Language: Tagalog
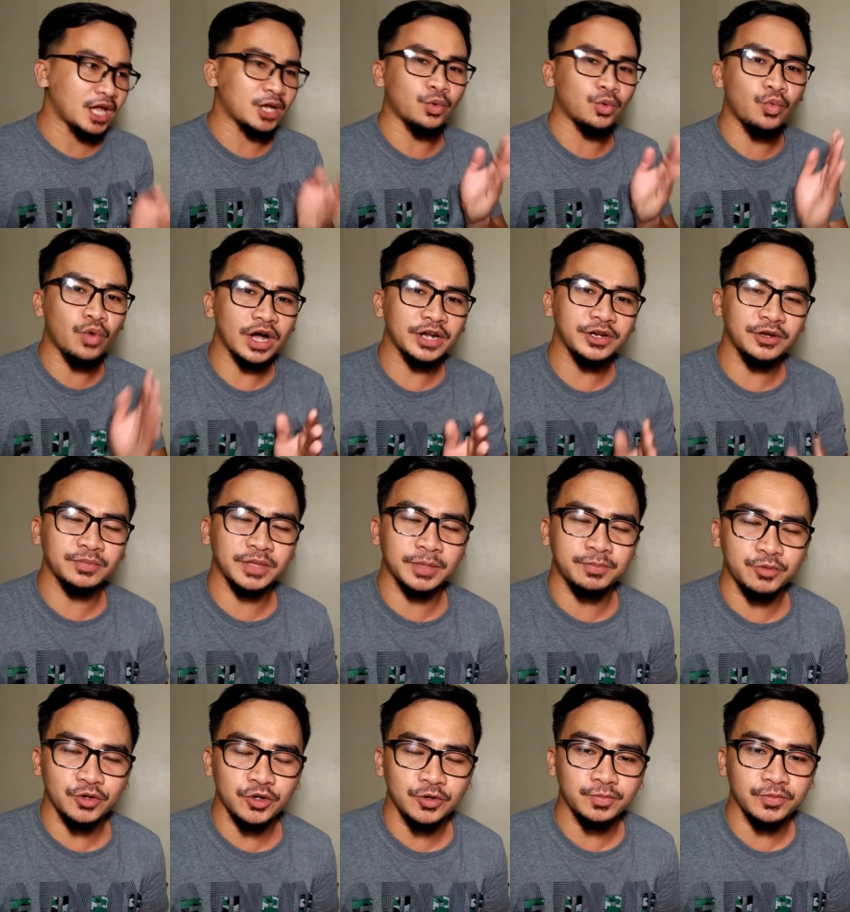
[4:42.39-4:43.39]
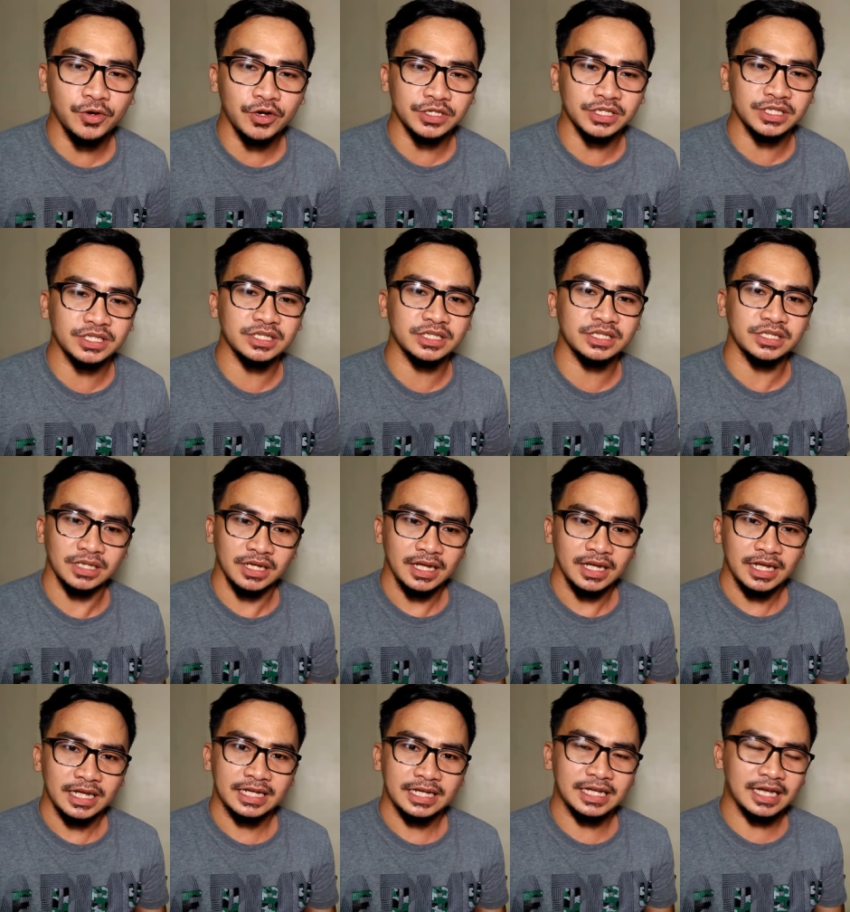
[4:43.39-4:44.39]
And one of the purpose
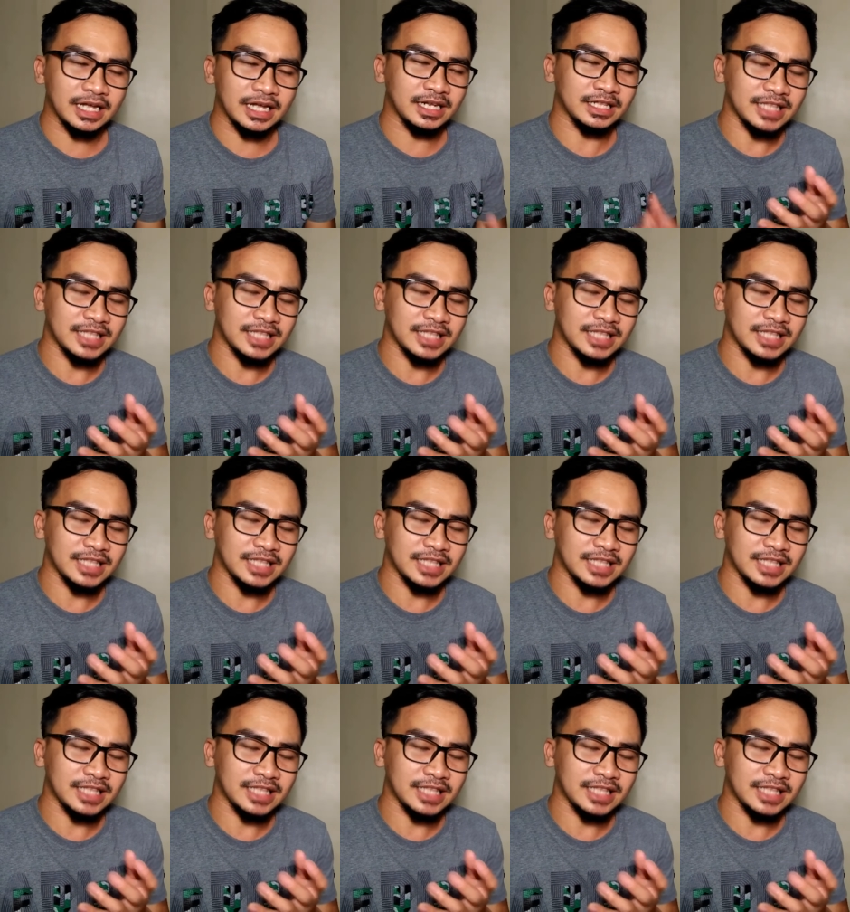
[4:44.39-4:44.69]
nga